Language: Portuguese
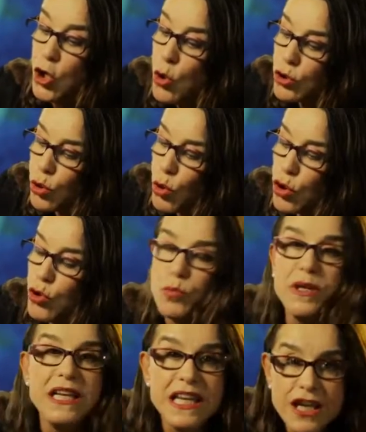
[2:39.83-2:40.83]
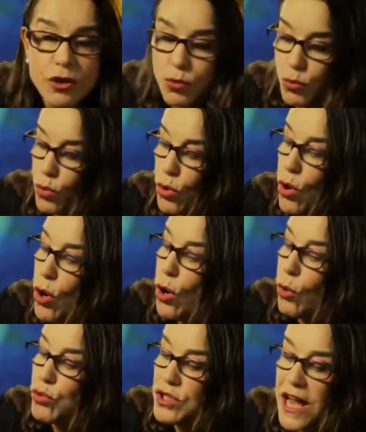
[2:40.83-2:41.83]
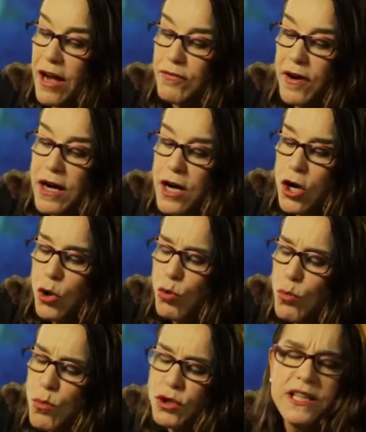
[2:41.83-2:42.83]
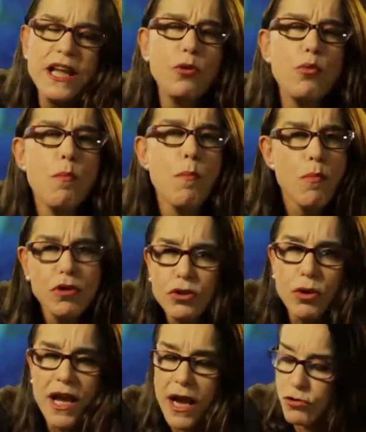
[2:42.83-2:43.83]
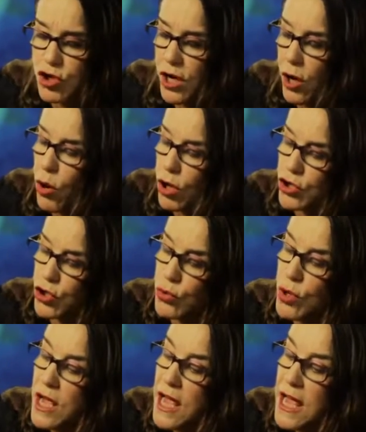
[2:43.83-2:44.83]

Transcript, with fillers: Notou que o menino usava um modelo muito legal de relógio